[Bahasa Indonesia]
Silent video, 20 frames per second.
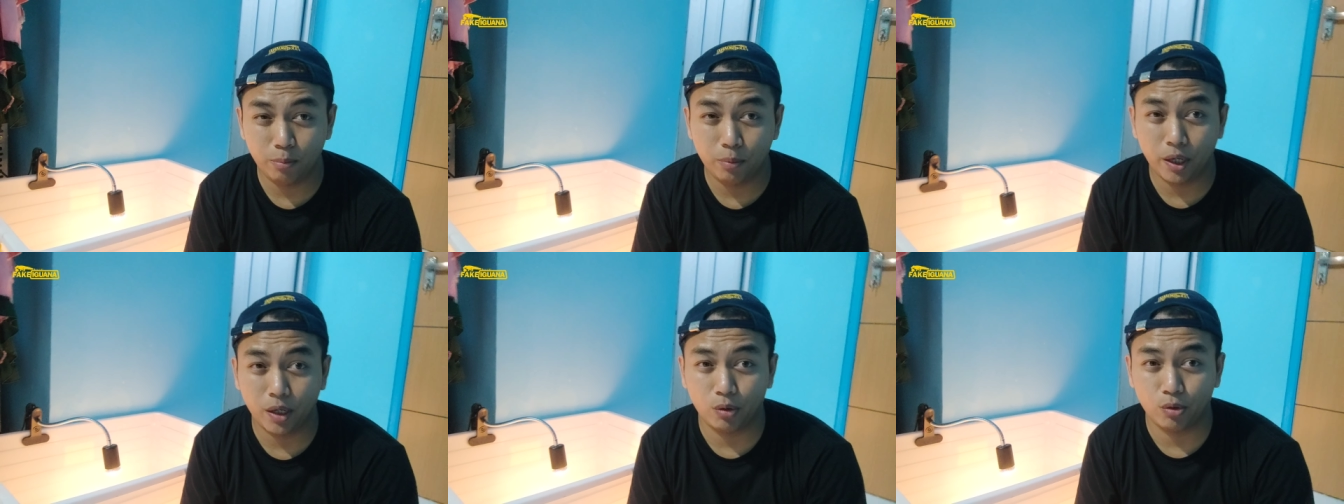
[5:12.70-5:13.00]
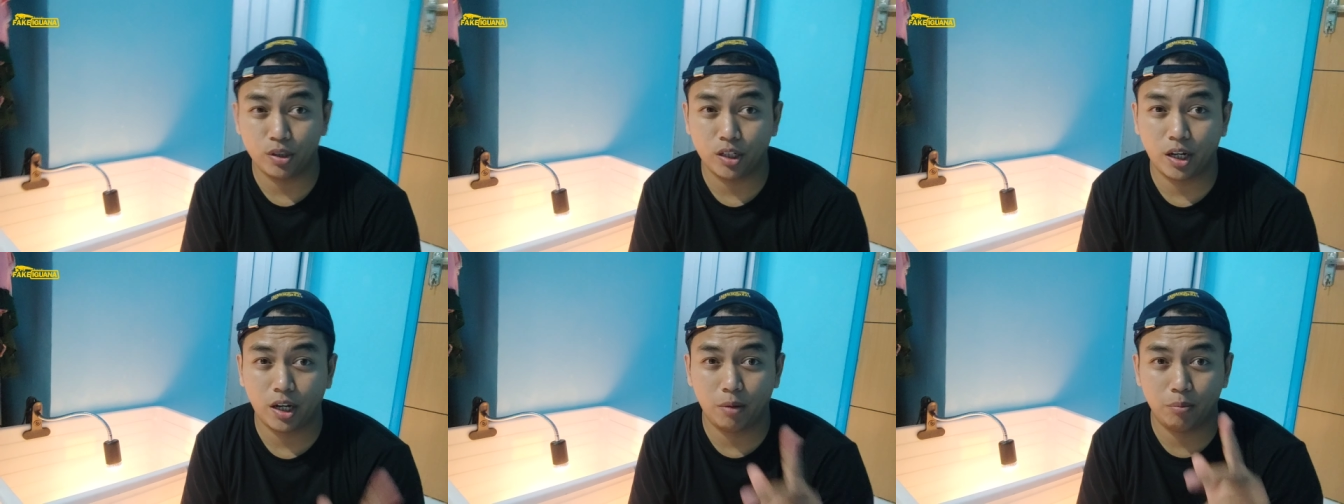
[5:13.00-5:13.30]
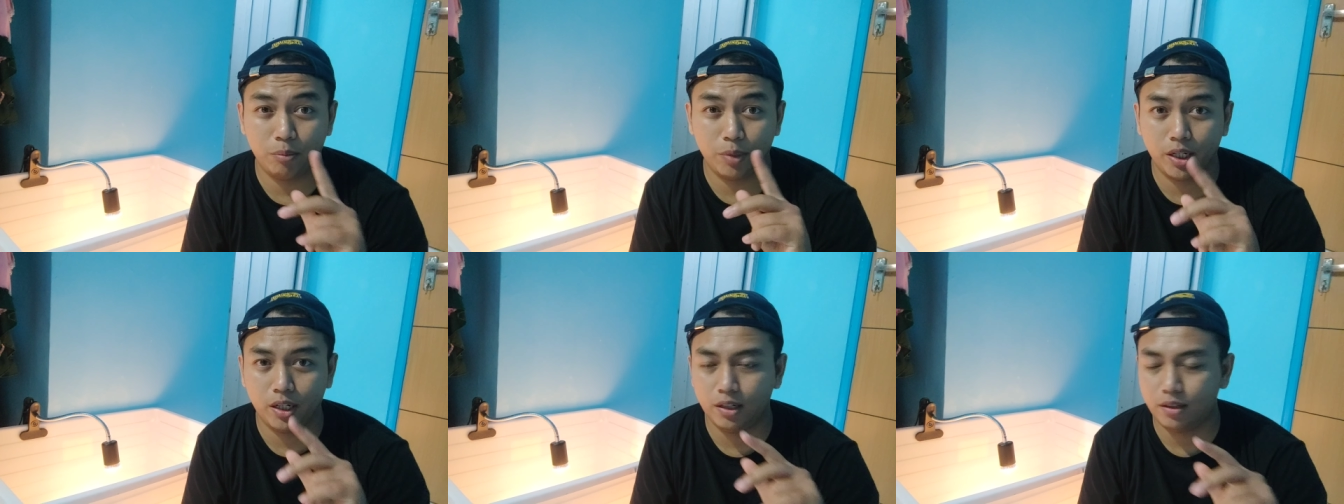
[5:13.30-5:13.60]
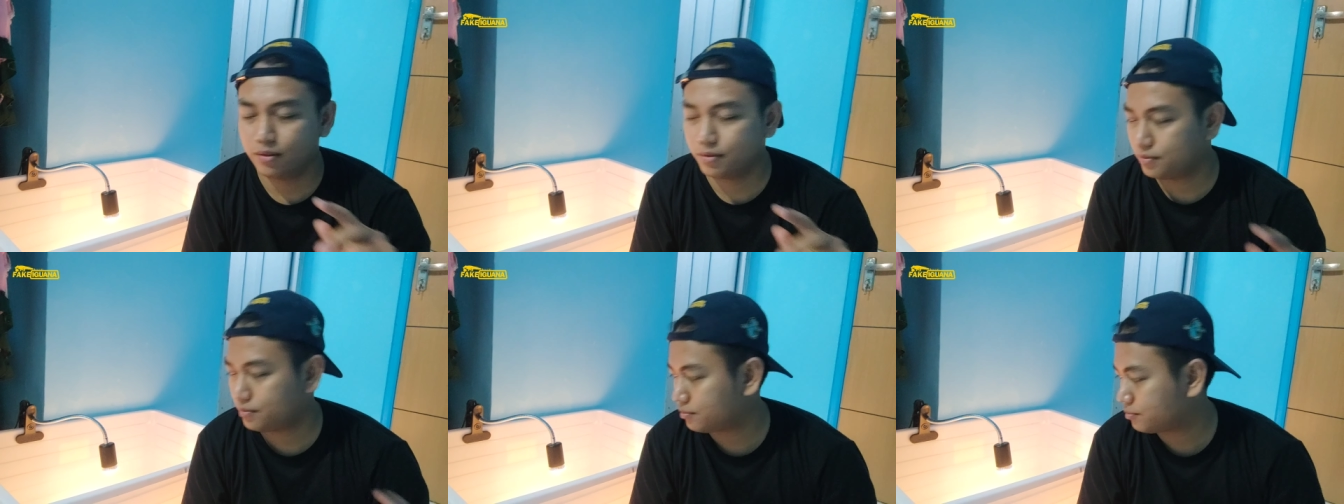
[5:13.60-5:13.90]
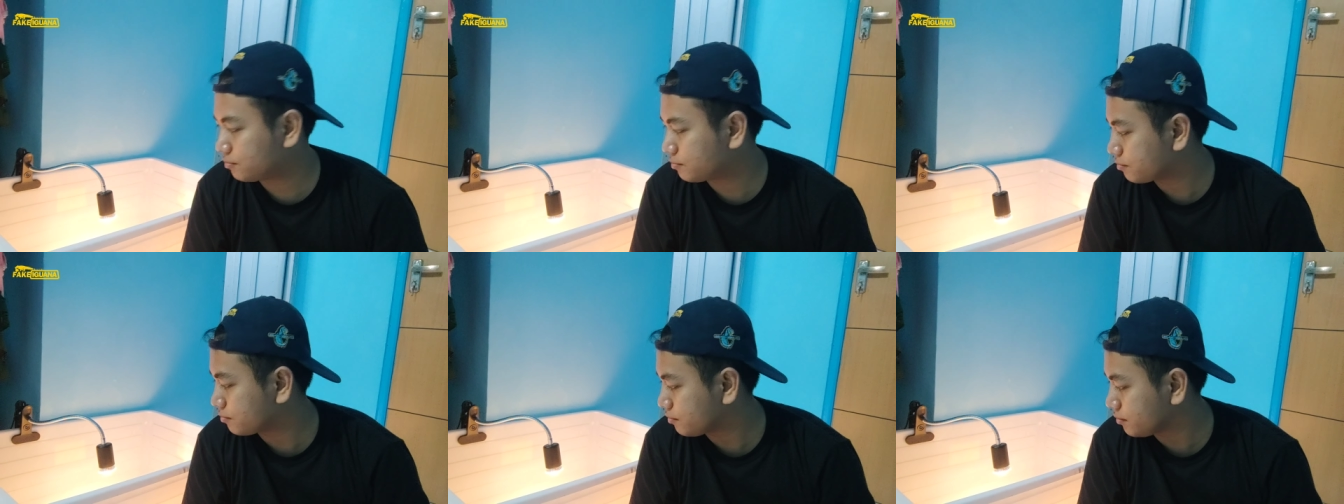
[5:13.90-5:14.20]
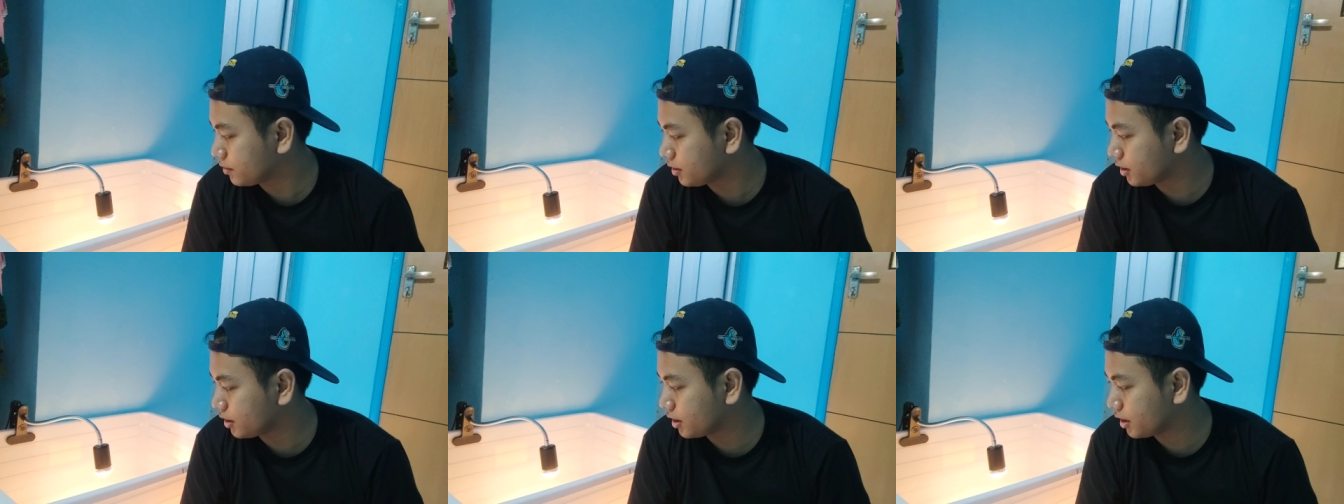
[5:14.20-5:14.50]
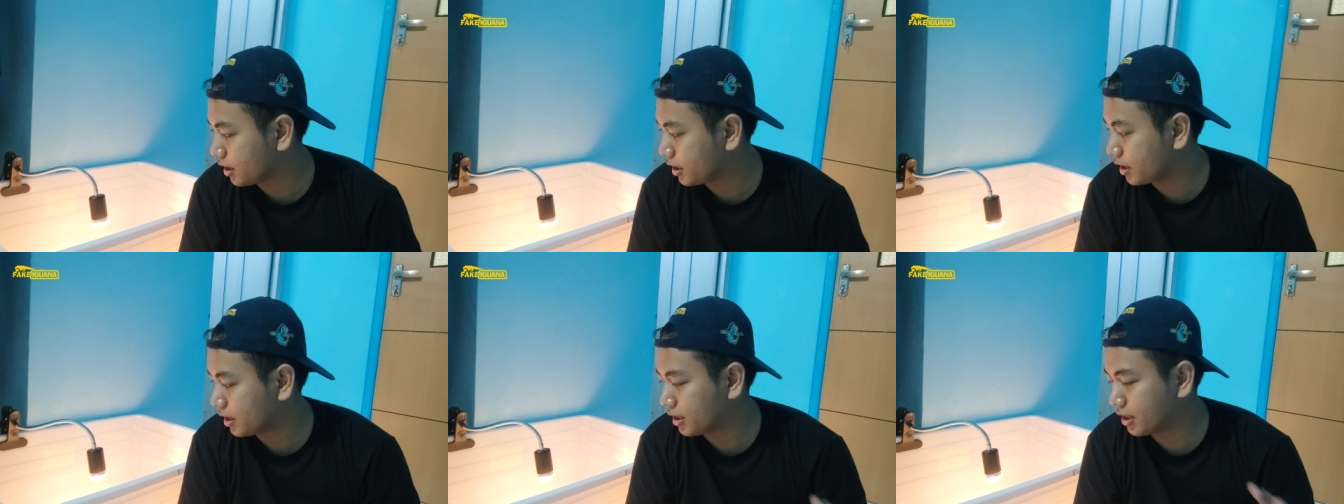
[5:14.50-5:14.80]
baru saya ambil
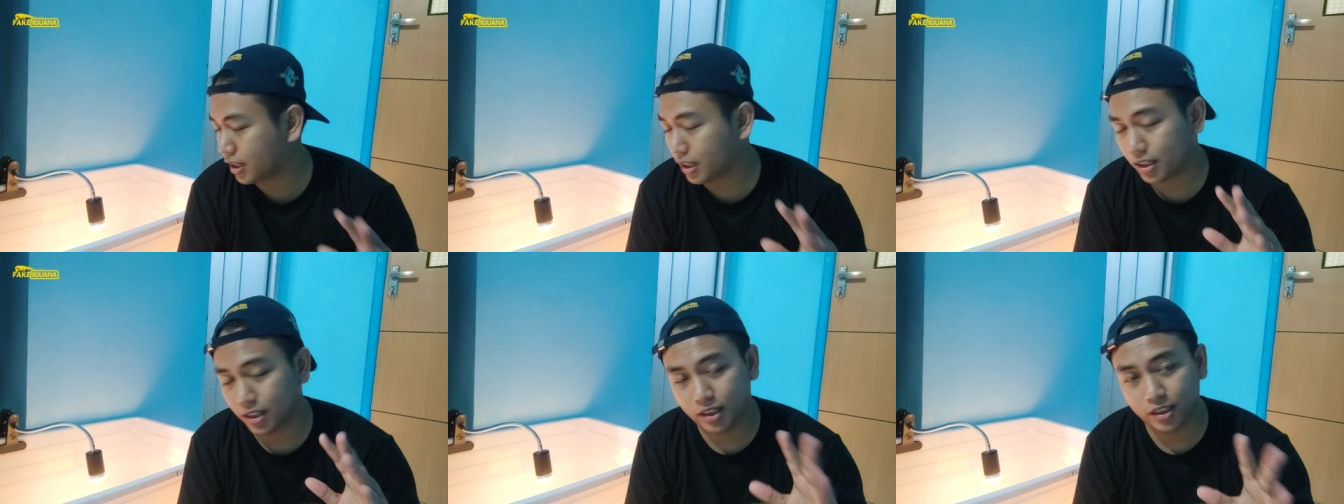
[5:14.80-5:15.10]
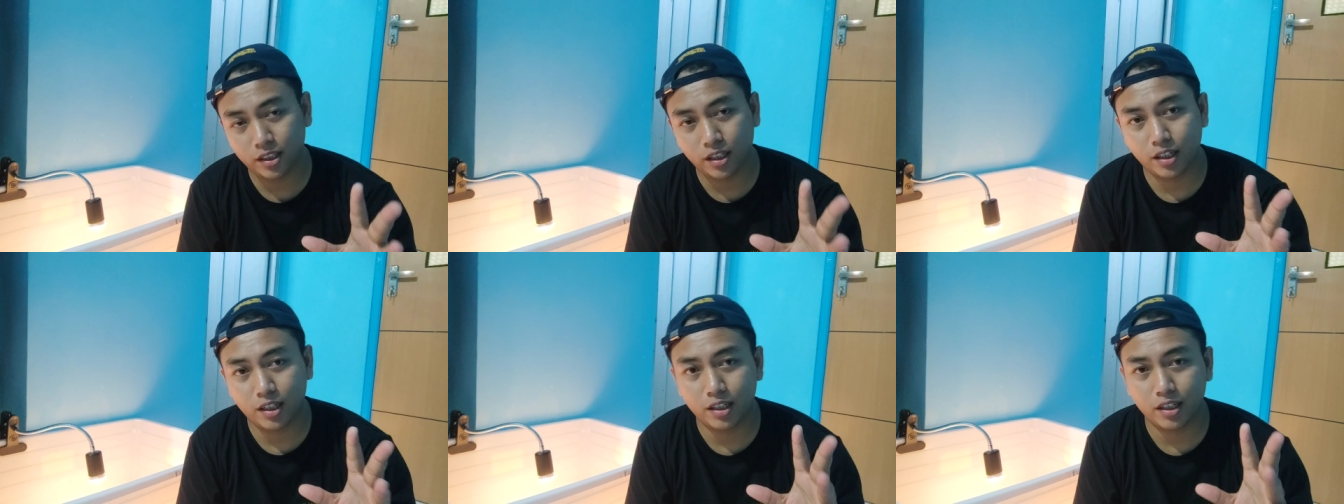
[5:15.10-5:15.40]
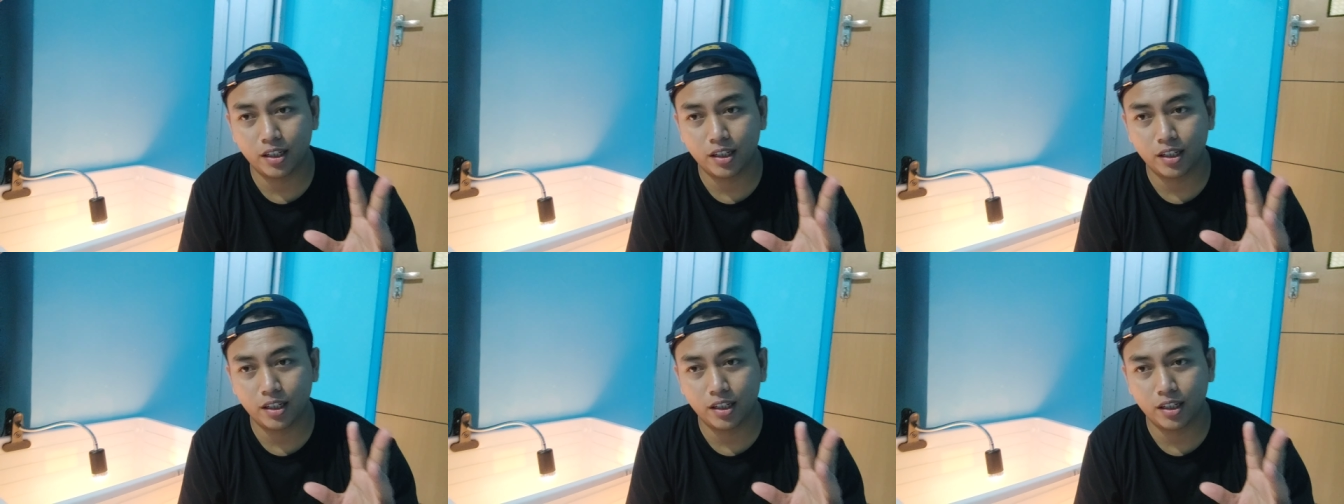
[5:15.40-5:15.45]
karena tadi saya